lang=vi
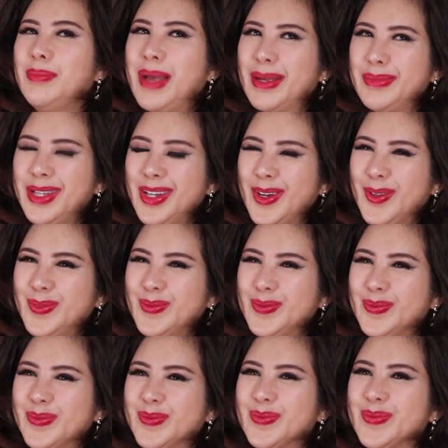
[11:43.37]
các bạn biết không
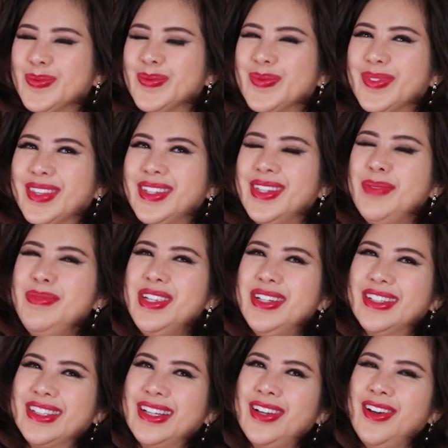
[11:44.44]
giống
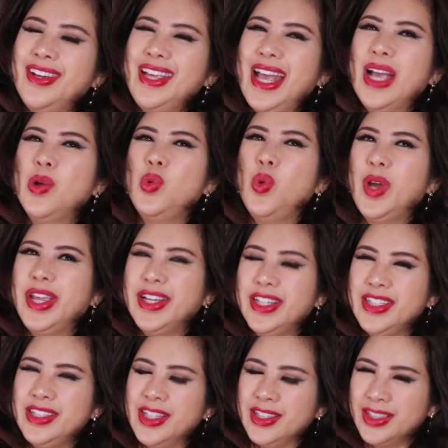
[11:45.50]
như người ta nói ăn
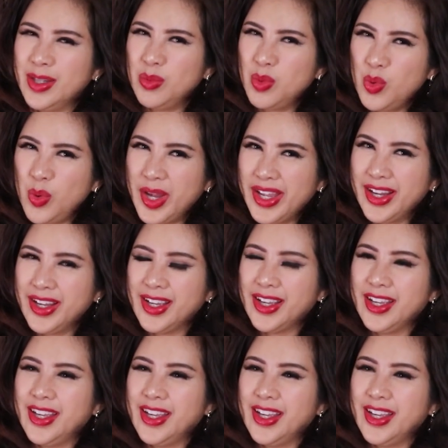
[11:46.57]
quen cái nhịn không có quen